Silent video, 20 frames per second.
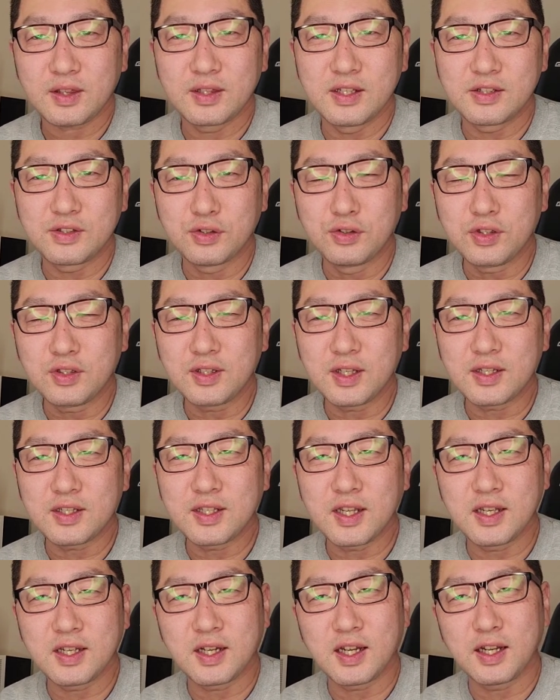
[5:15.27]
で、そういった
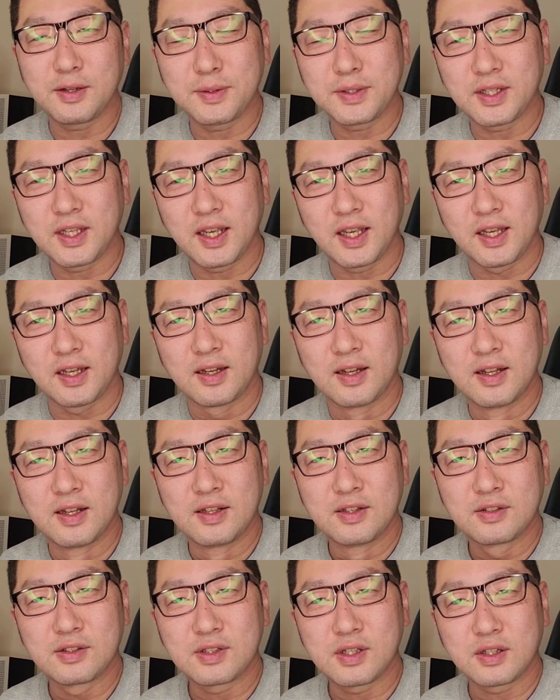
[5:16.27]
視点から見て、
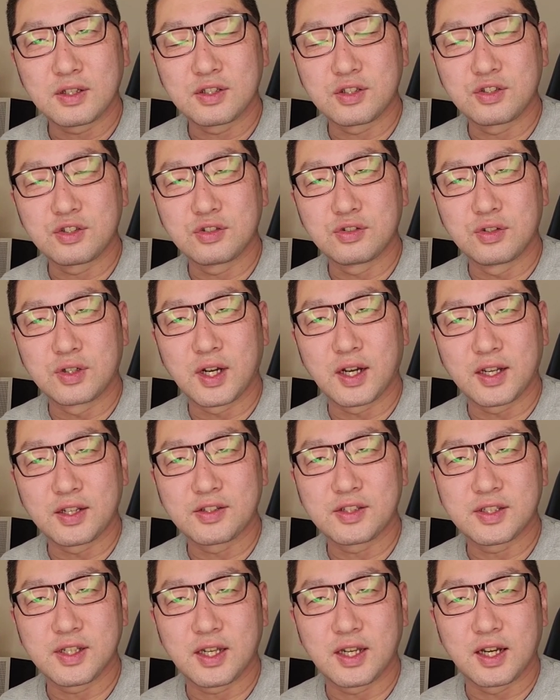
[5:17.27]
中国科
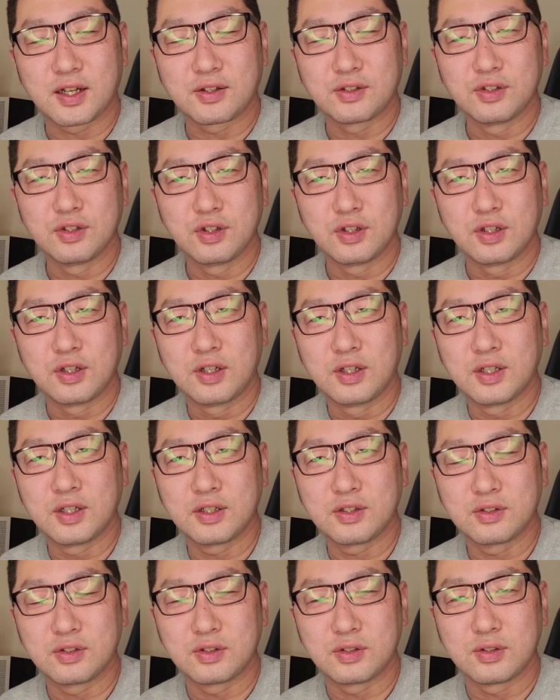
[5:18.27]
技大学の、
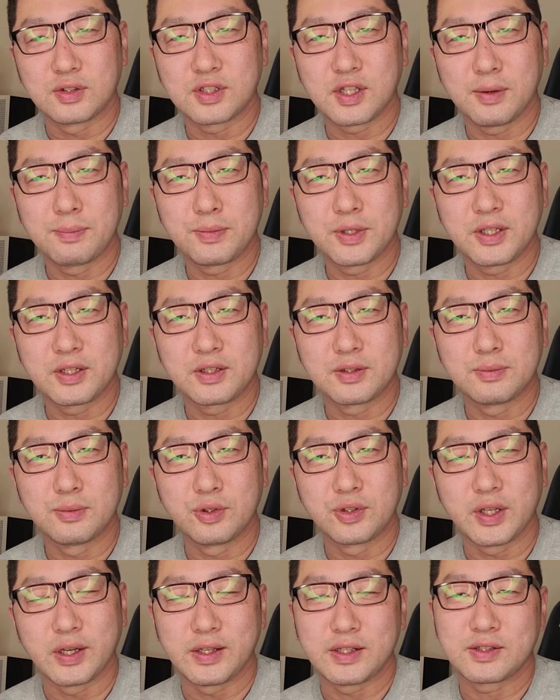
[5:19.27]
えっと、サンプリング
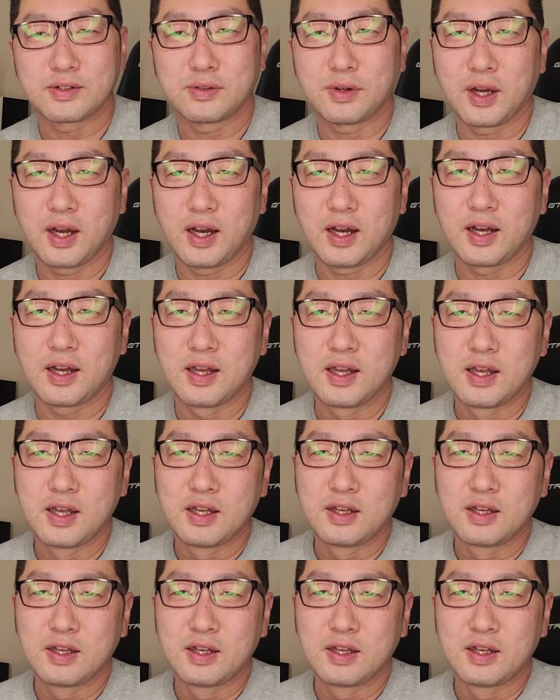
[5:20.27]
問題ですとか、